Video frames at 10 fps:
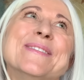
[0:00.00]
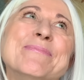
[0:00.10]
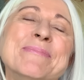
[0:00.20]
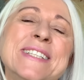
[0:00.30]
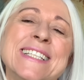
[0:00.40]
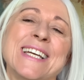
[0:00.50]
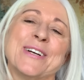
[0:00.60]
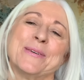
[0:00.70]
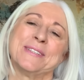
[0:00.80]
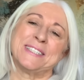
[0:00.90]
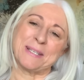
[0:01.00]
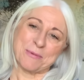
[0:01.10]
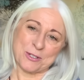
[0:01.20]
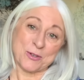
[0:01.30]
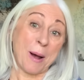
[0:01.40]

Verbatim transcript: llevo yo?